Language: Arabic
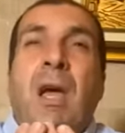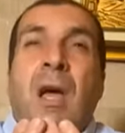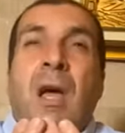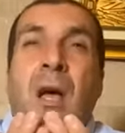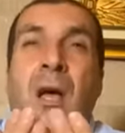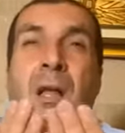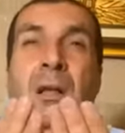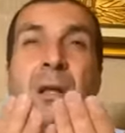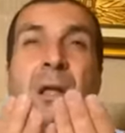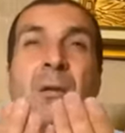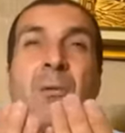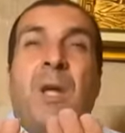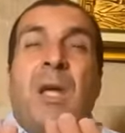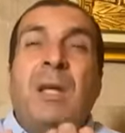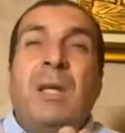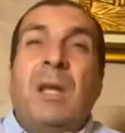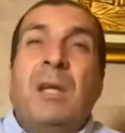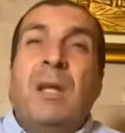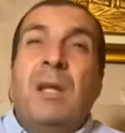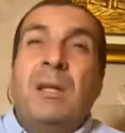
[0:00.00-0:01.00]
اللهم
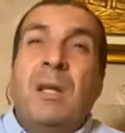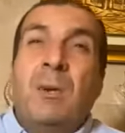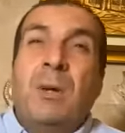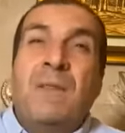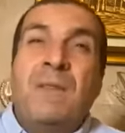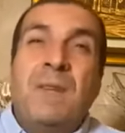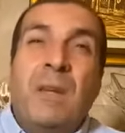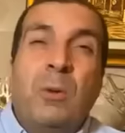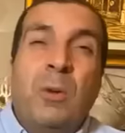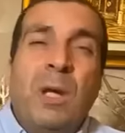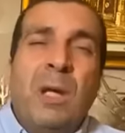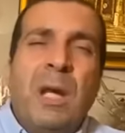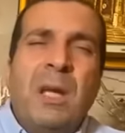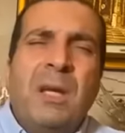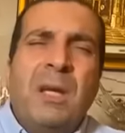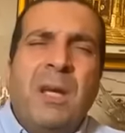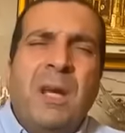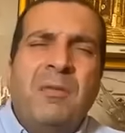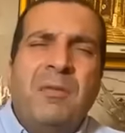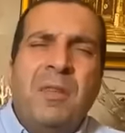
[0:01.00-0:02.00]
إنا نتوسل
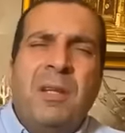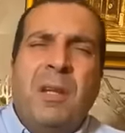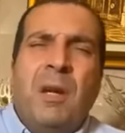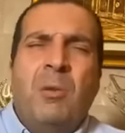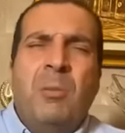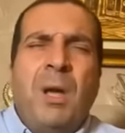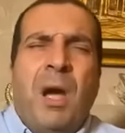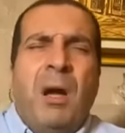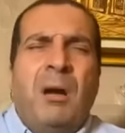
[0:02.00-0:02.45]
إليك في يوم